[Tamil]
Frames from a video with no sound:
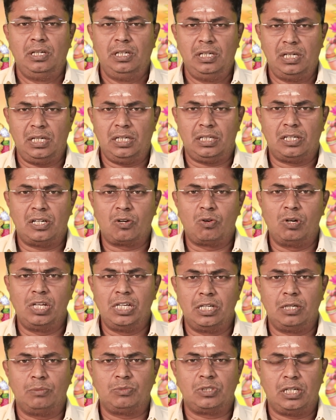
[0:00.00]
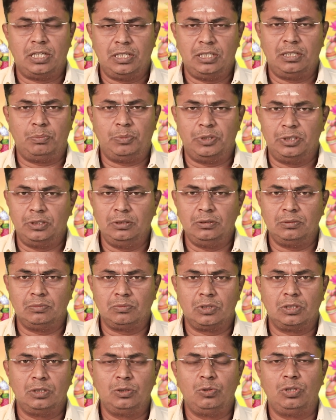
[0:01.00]
இன்றைய காணொலியில் நாம் காண இருப்பது
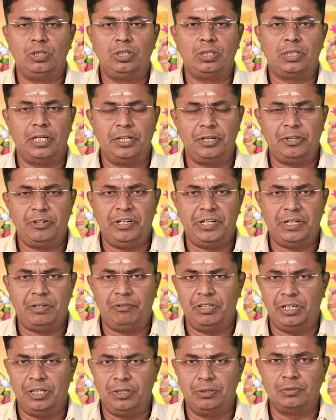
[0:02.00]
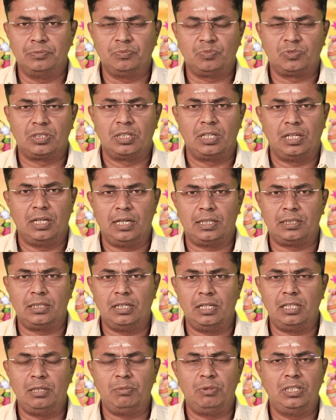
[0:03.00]
இது ஒரு கண்டினியூட்டி வீடியோ
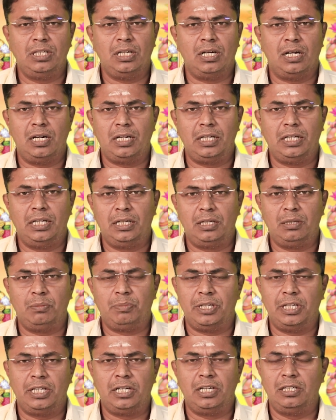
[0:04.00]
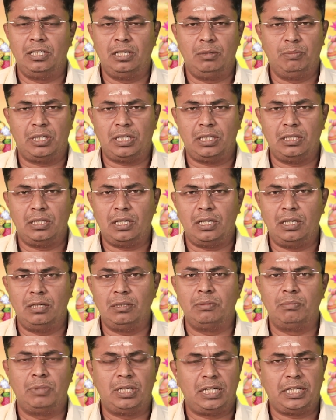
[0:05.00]
லக்னாதிபதி ஆறு எட்டு பனிரெண்டில் மறைந்தால்
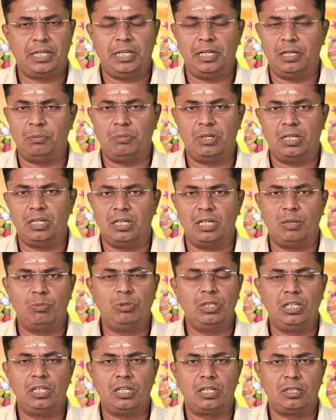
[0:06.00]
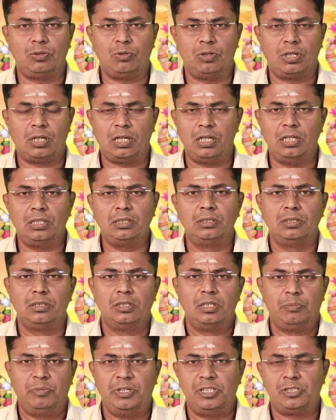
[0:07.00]
பலகீனமா அப்படிங்கிற தொடரில்
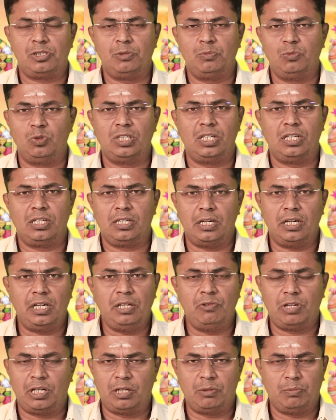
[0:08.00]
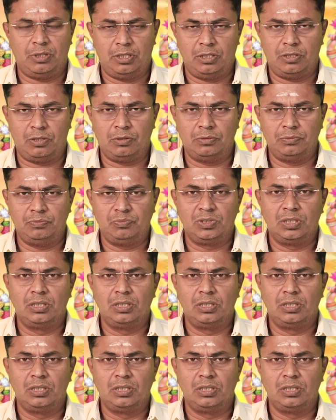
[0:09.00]
மேசம் முதல் கன்னி வரைக்கும் பார்த்துட்டோம்